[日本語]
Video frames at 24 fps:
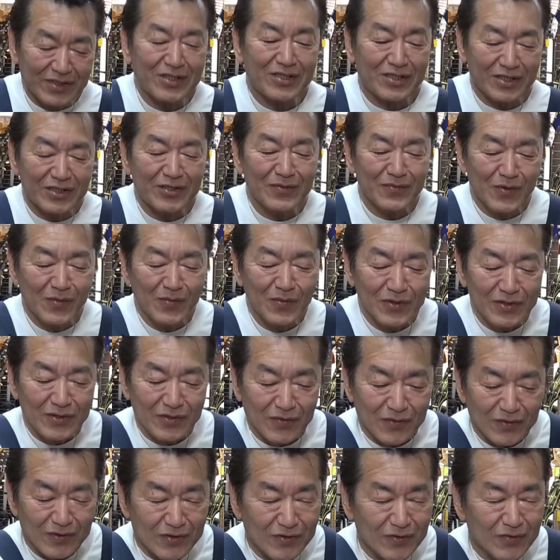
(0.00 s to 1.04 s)
いつも思うんです
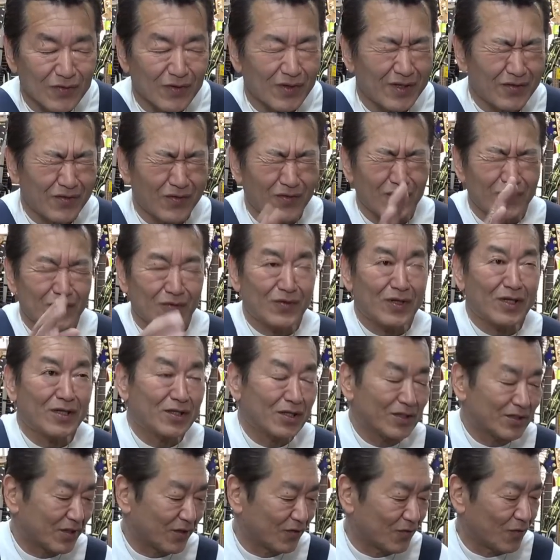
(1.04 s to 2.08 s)
よ。これちょっとあの余談
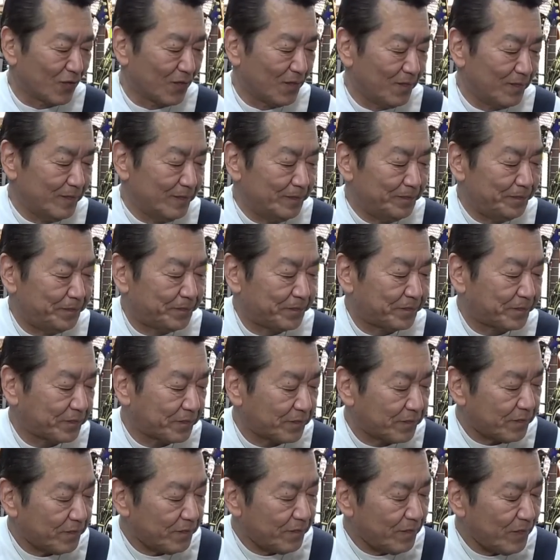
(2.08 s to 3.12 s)
ですけど
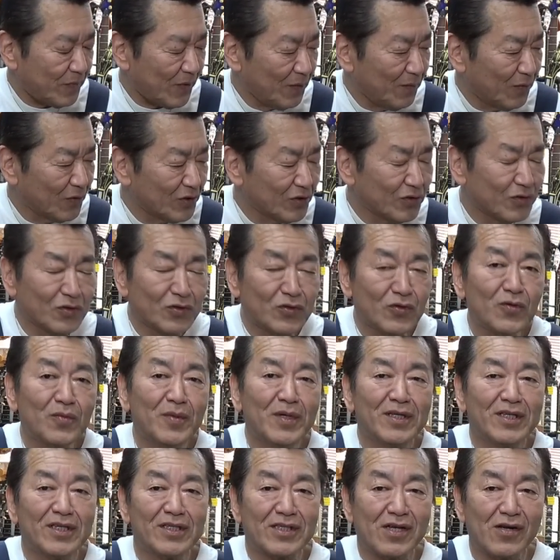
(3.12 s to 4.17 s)
もちろん商
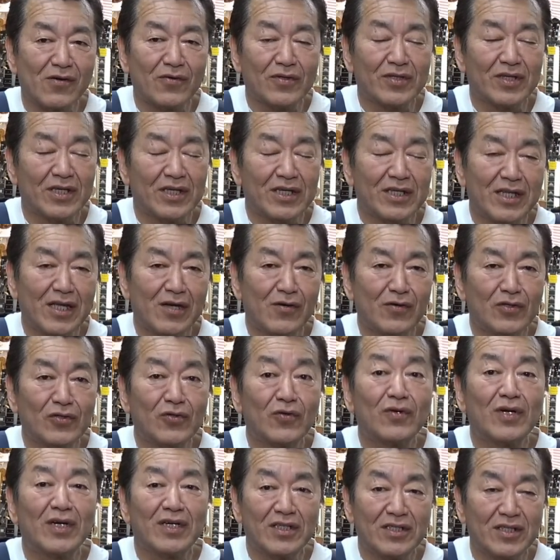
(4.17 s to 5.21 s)
売ですけど、こうやってギターを
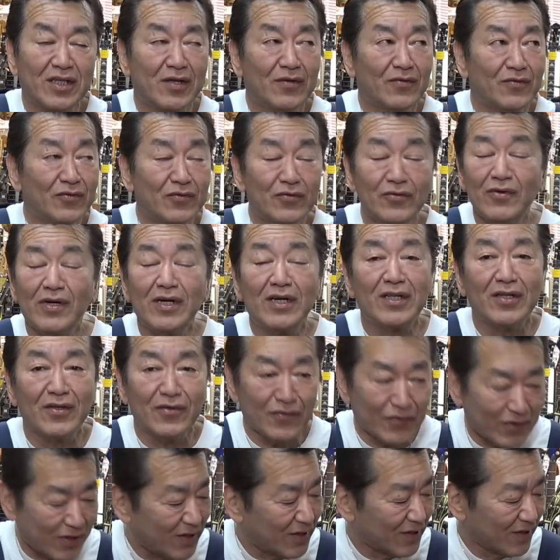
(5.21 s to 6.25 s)
紹介して売るわけだ
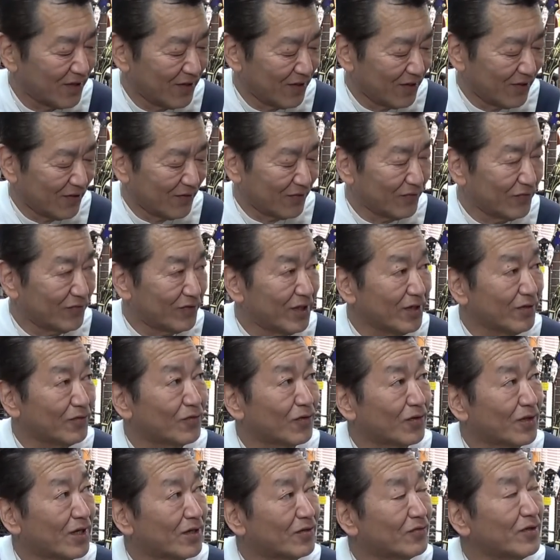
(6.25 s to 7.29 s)
よね。売っていく
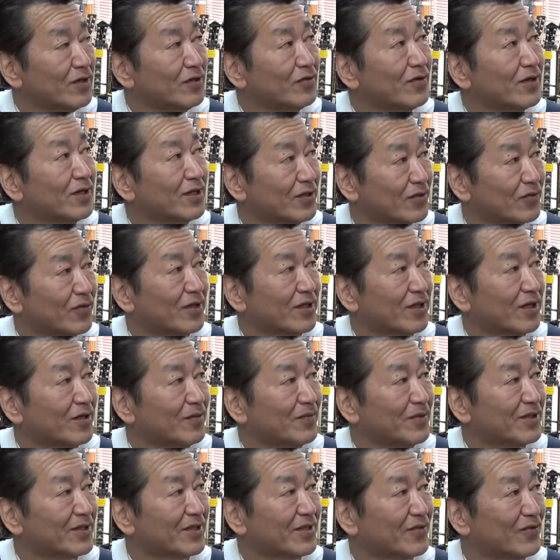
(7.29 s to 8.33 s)
となくなるわけですよ、当たり
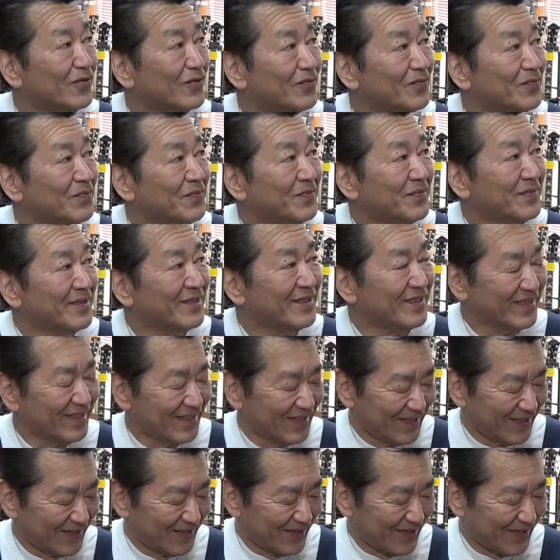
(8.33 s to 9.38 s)
前ですけど、
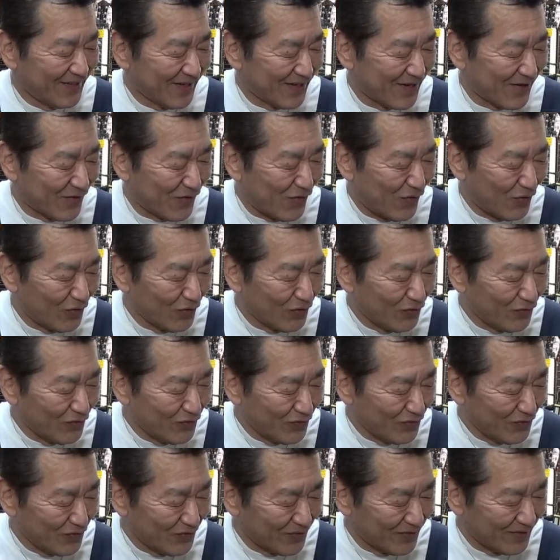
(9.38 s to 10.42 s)
なんかこうい
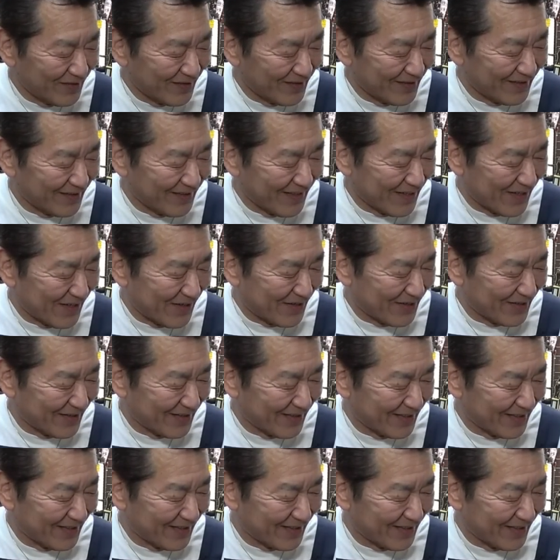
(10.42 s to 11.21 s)
うなんか